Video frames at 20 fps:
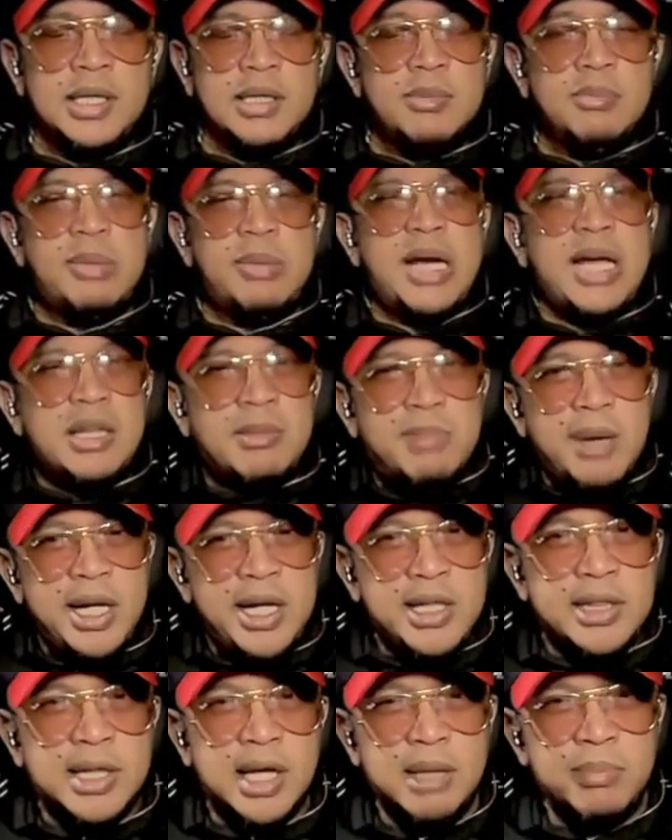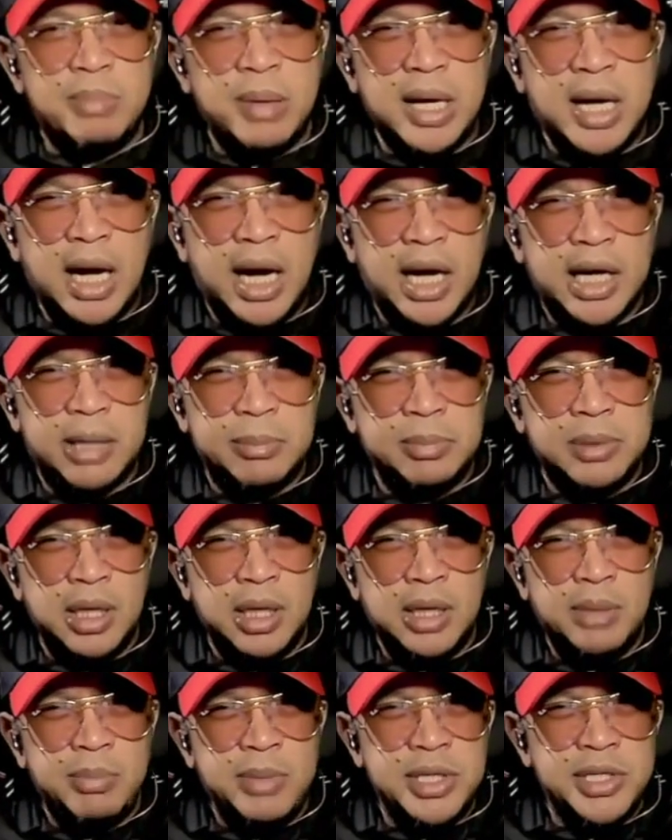Bait-baitan pagkaharap
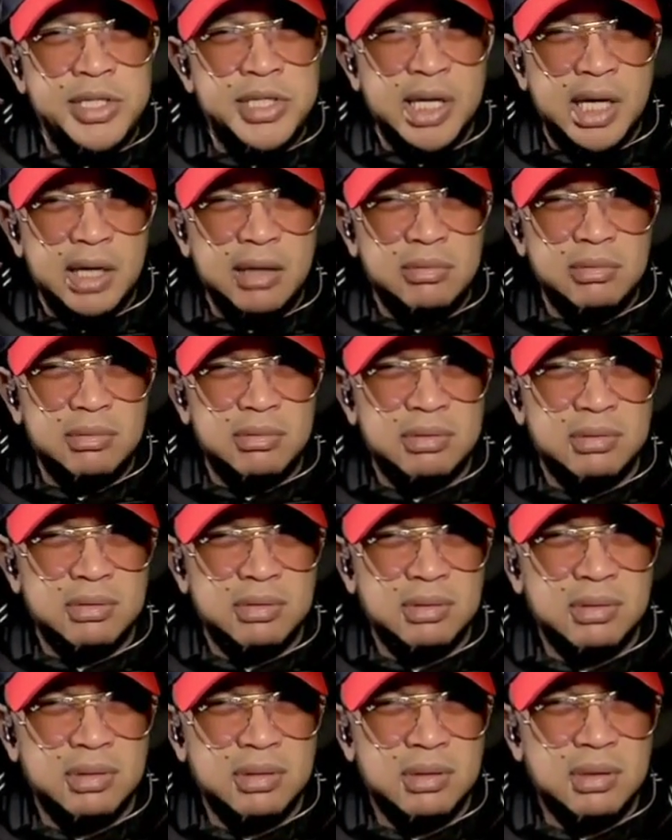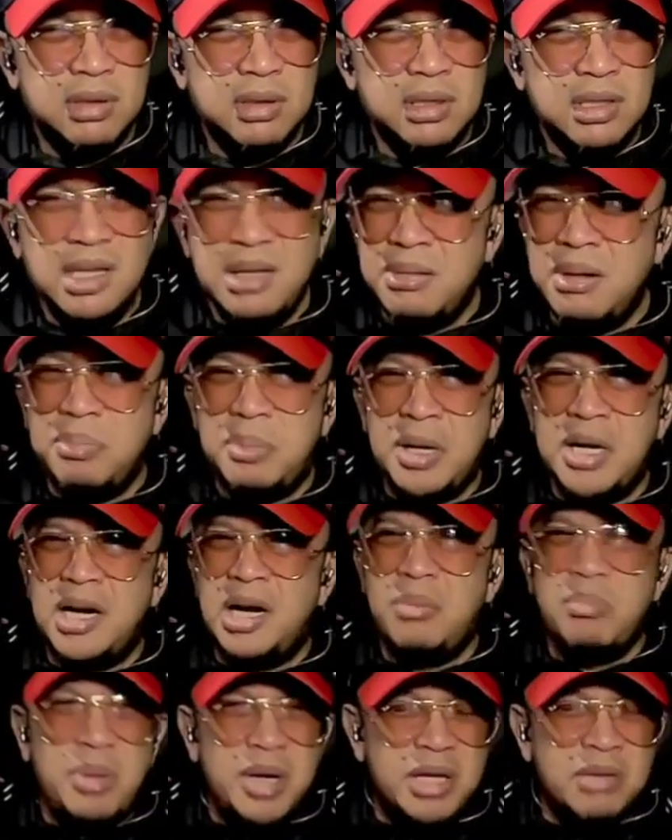ng media. Di ba
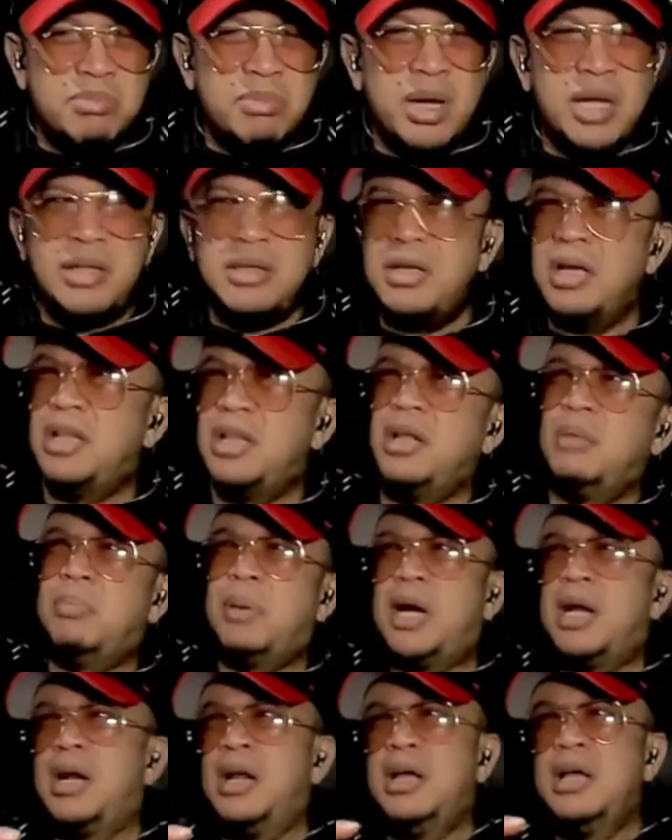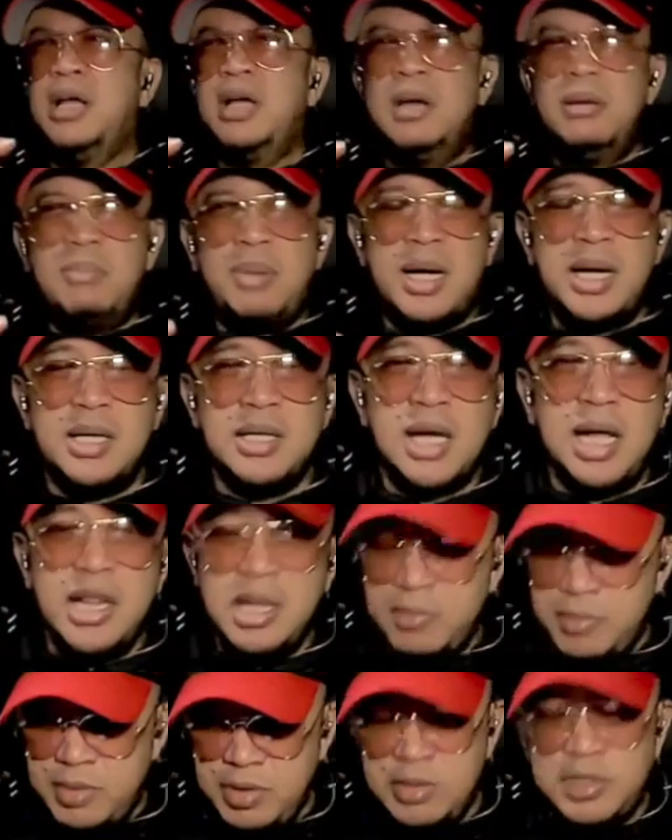parang ang bait-bait niya na parang, parang
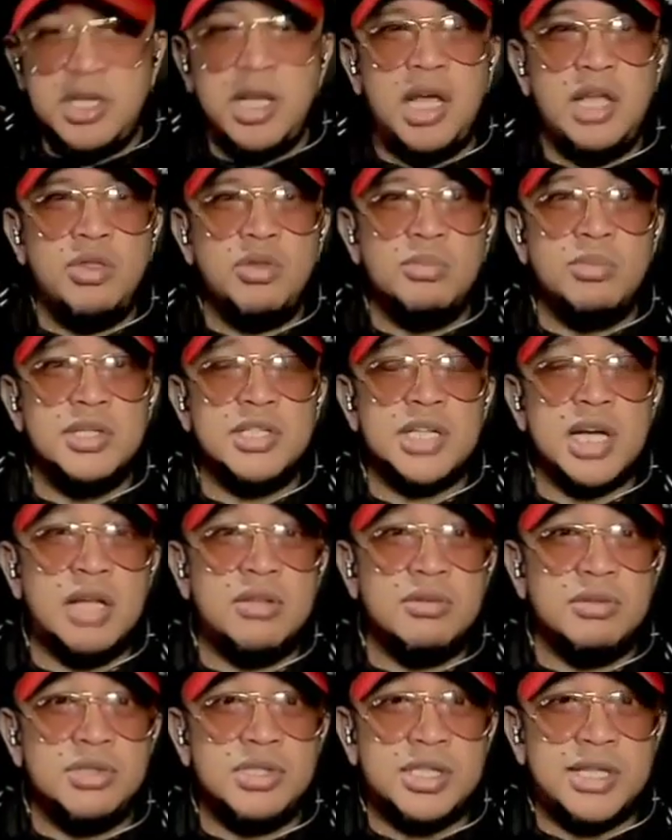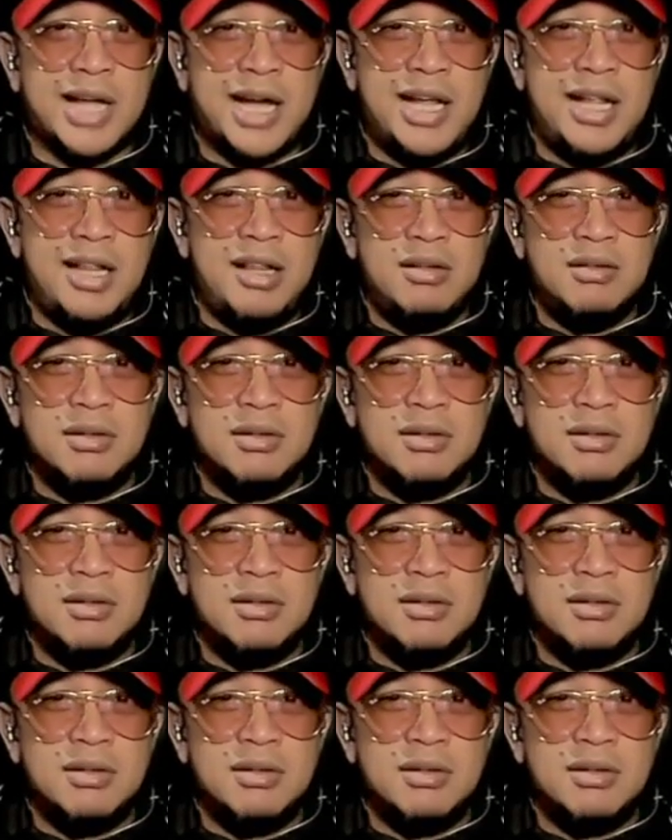alam mo yung si Edo Mansanong style?